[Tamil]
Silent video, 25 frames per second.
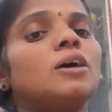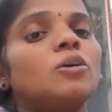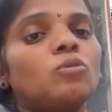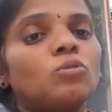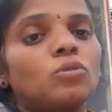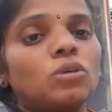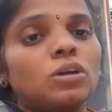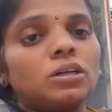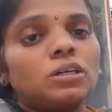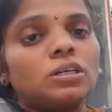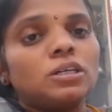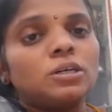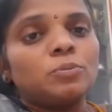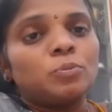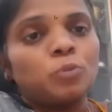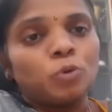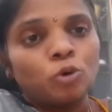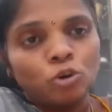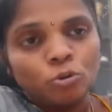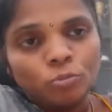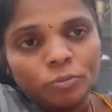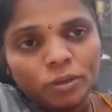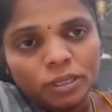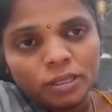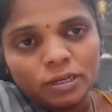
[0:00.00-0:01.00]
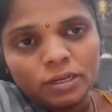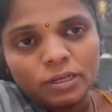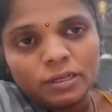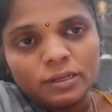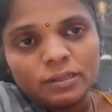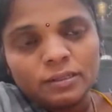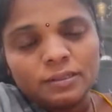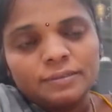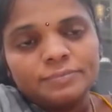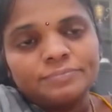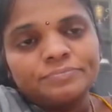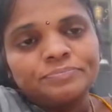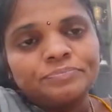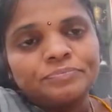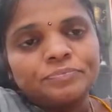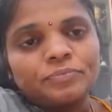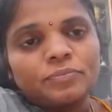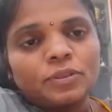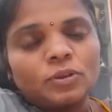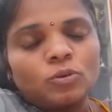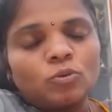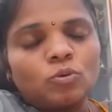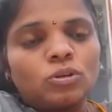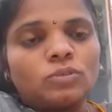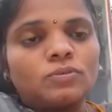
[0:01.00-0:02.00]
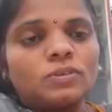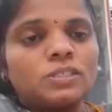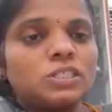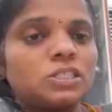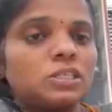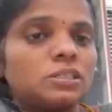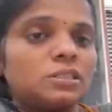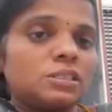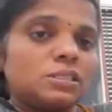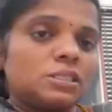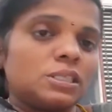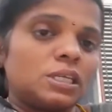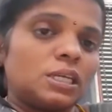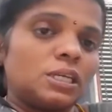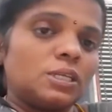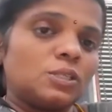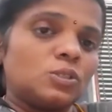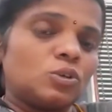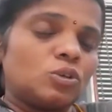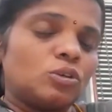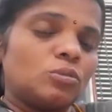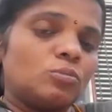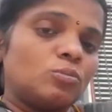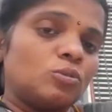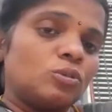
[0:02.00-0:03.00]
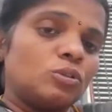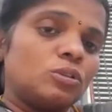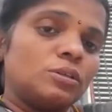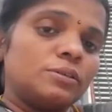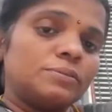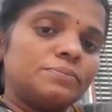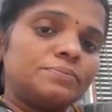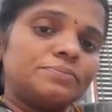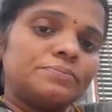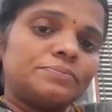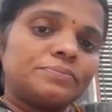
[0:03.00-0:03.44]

அவங்களுக்கு பொறுமை இருக்காது ஒரு விஷயத்தை செய்ய சொல்லும்போது